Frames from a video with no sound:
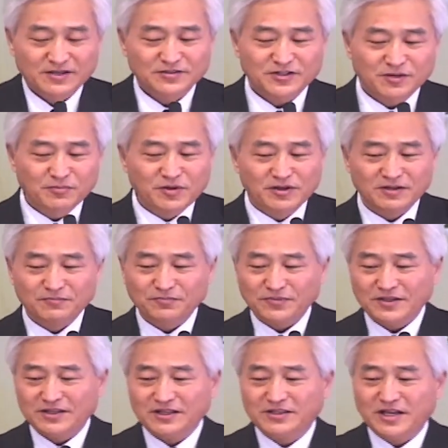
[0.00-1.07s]
여러분들
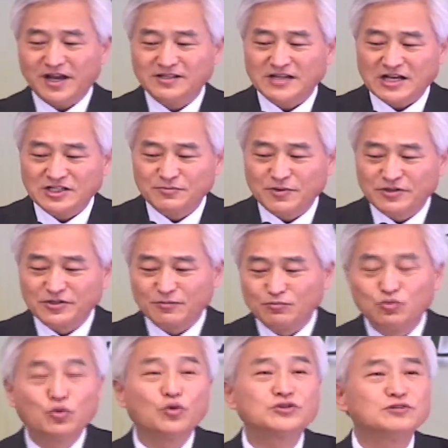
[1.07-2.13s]
이 땅에 사시면서
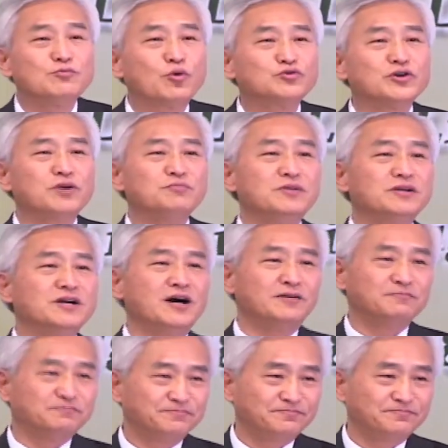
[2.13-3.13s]
무엇이 목적입니까?